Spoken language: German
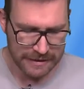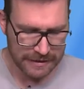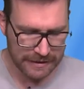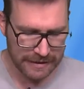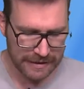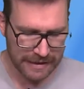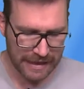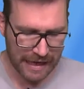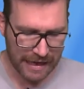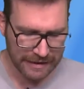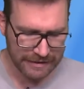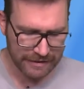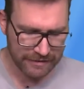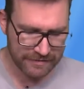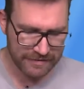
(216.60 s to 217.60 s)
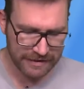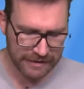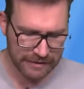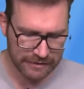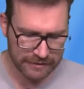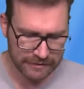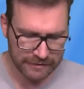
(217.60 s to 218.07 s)
äh,
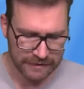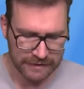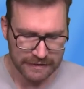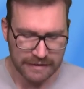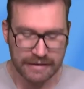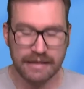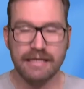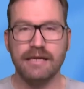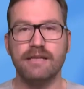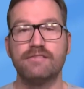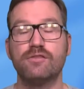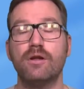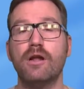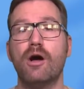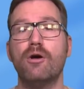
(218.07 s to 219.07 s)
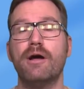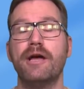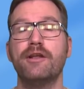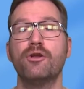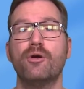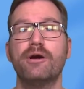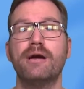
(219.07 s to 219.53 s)
angesiedelt. Äh, es soll auch
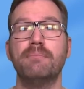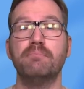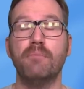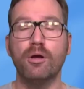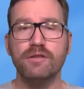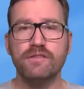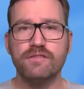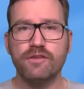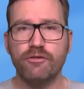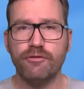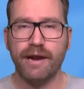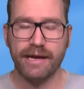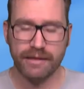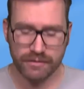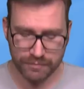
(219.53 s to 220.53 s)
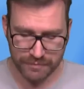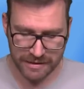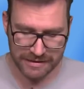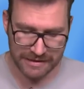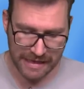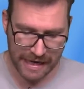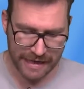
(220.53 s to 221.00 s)
ein neuer Monster Rank
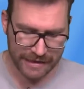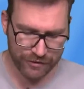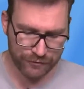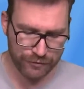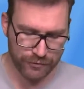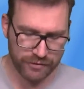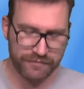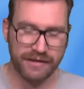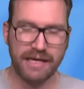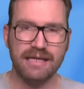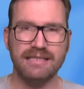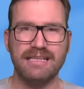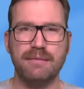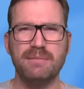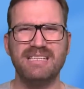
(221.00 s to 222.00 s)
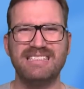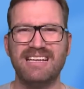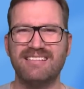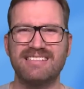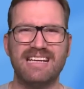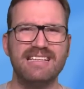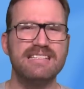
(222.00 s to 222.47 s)
mit eingeführt werden, damit
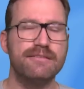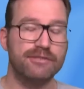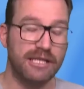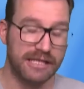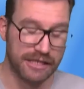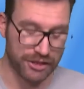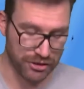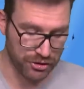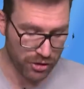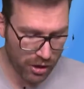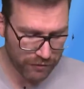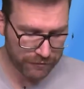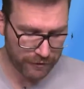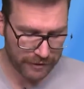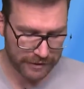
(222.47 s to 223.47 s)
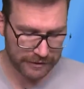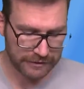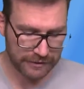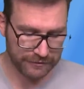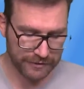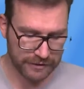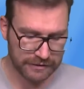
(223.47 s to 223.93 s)
das Ganze wahrscheinlich noch
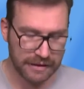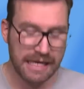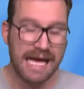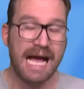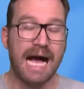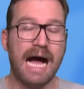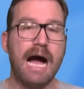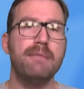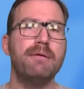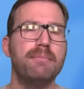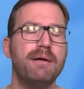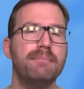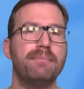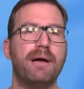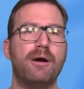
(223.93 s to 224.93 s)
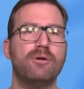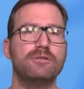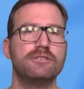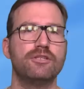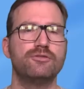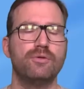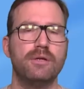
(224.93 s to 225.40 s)
fordernder wird. Aber man
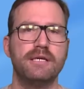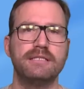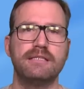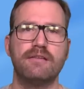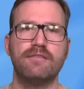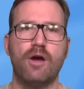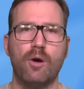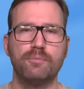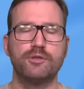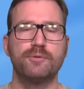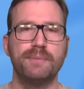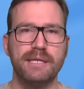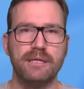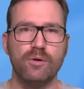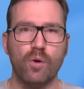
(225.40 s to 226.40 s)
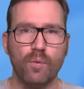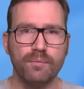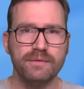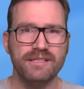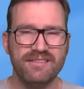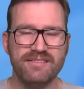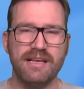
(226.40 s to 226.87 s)
braucht natürlich das Hauptspiel,
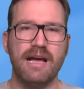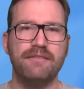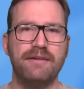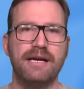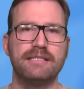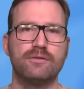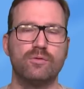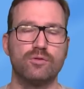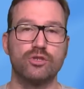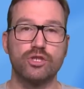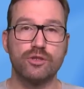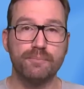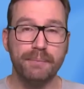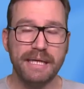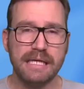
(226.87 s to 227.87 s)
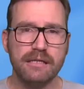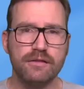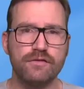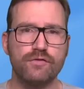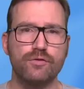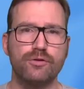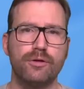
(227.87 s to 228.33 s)
um diese Erweiterung
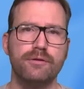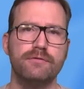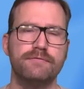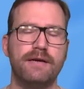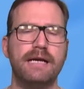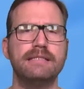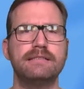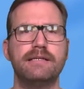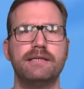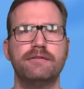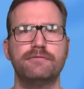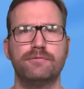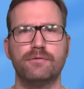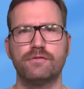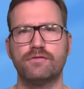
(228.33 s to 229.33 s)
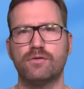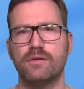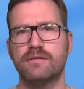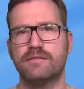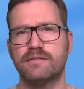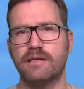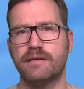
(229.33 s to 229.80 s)
spielen zu können. Weitere Infos soll es